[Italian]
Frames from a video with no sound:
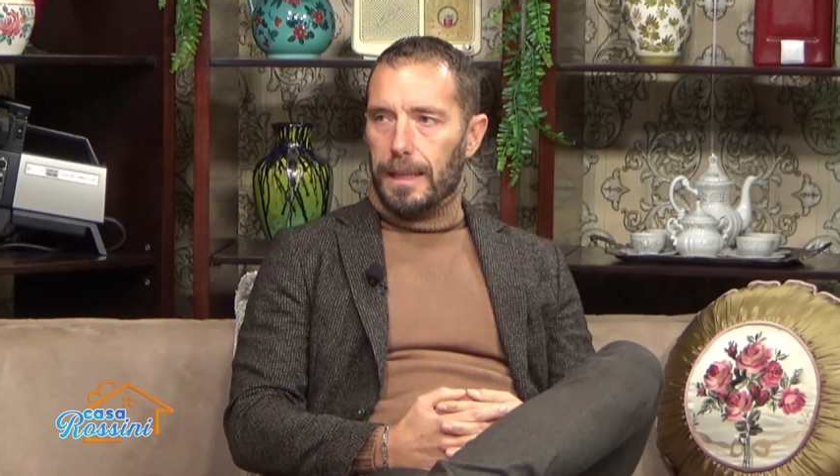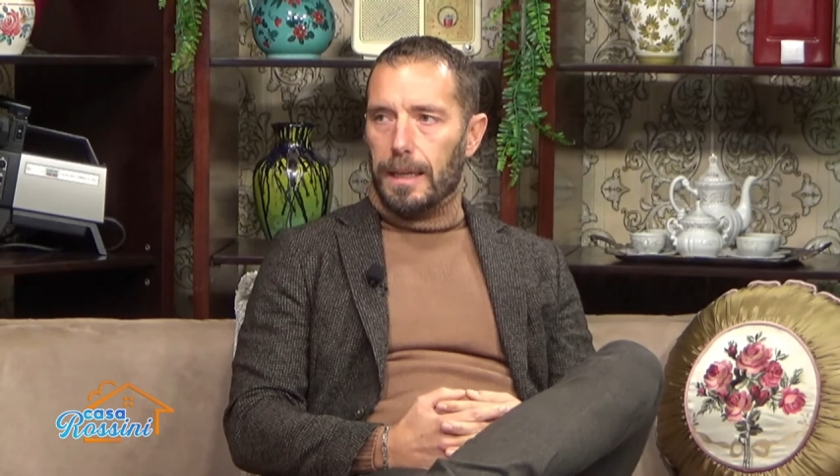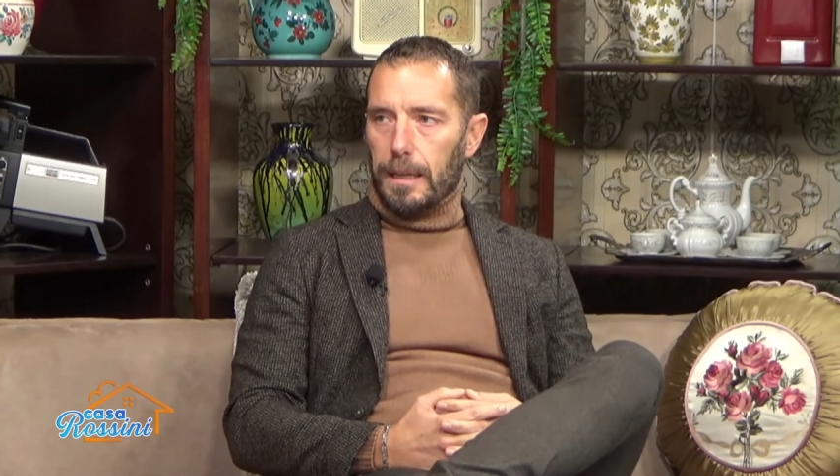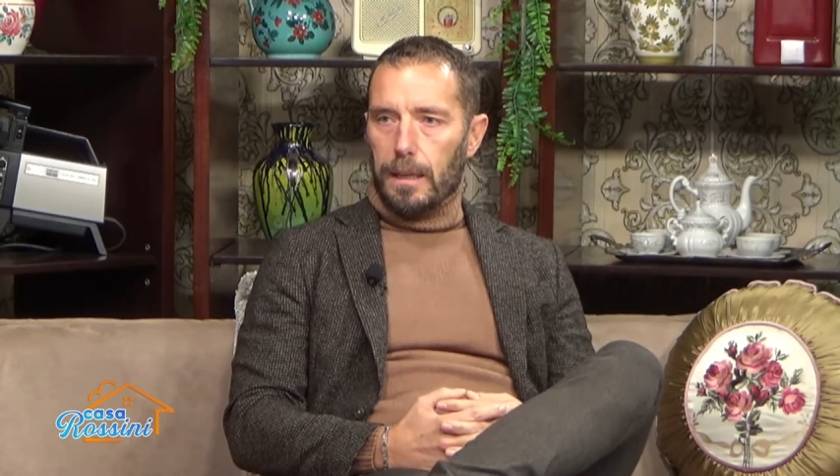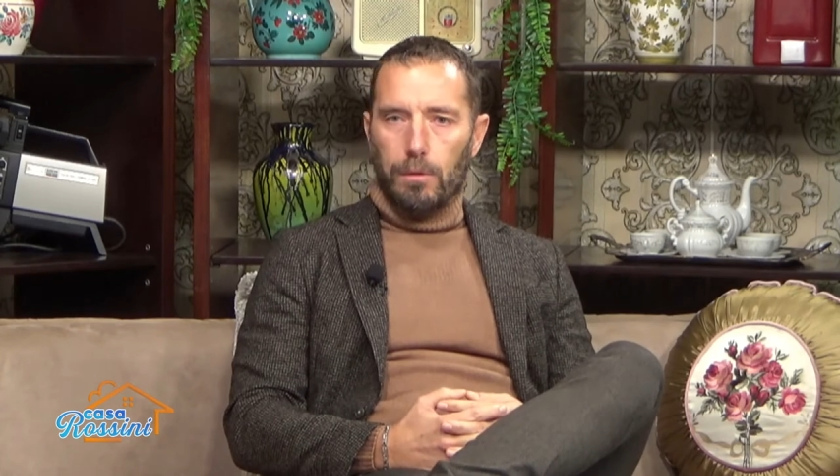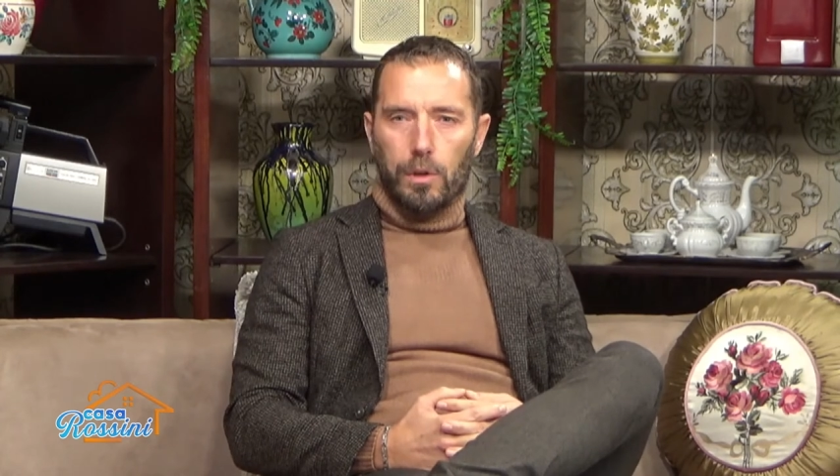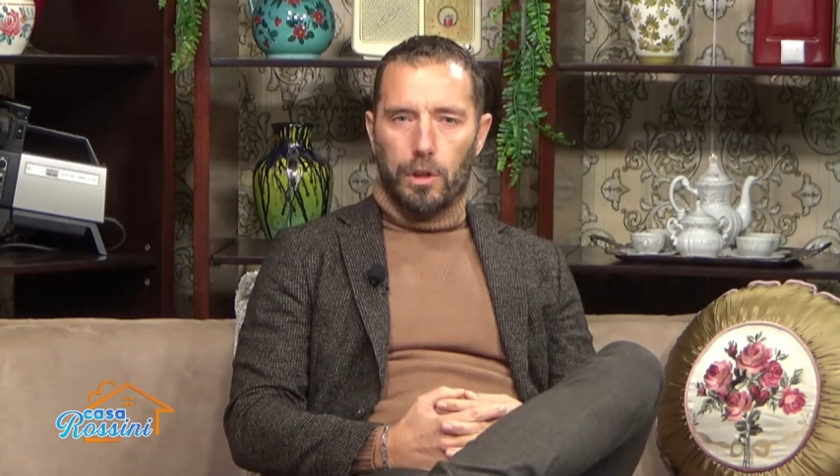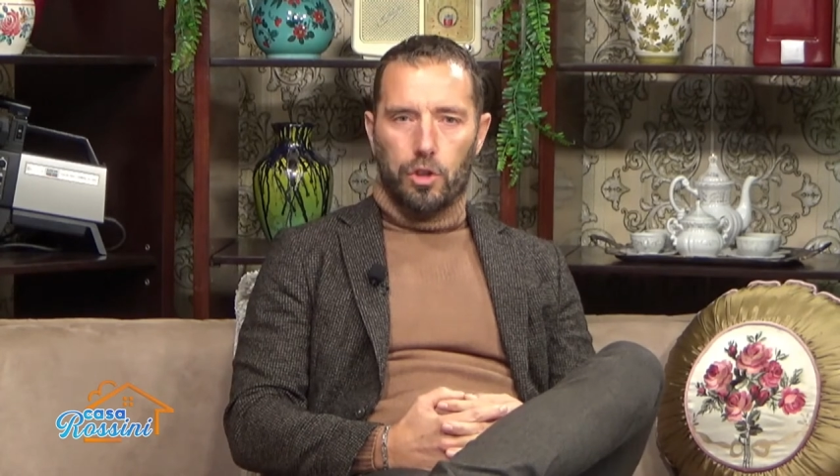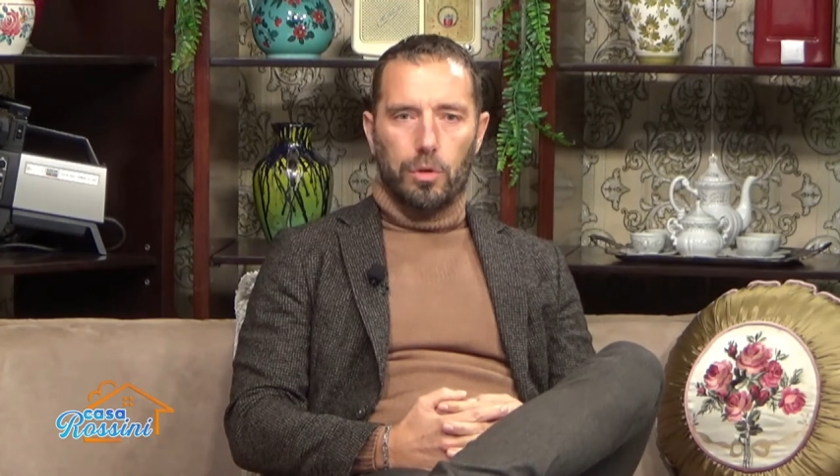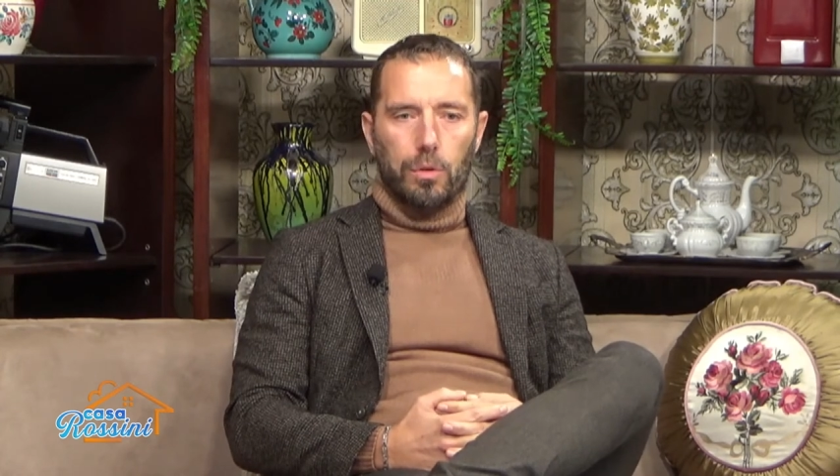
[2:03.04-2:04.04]
a terra quello
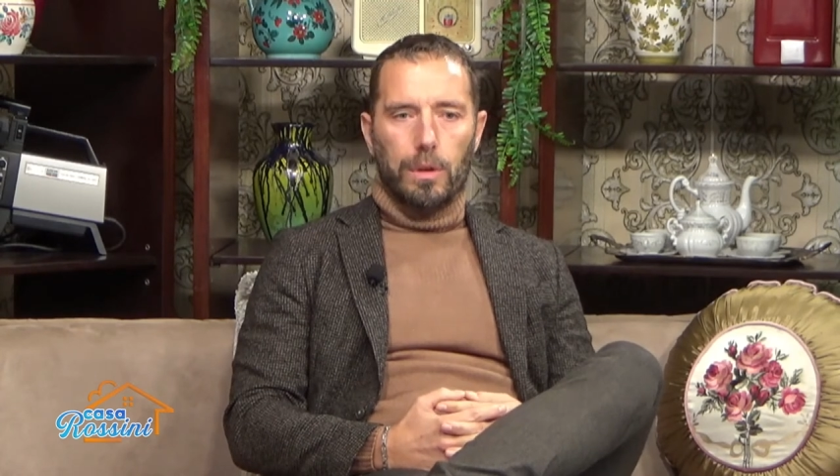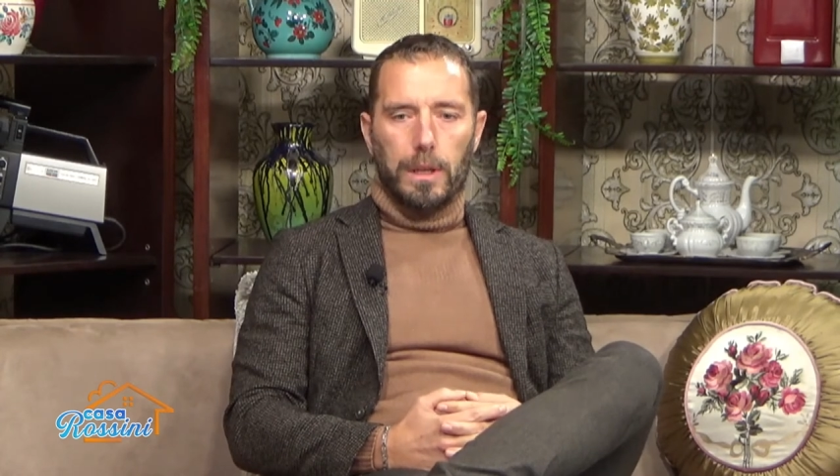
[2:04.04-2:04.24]
che sono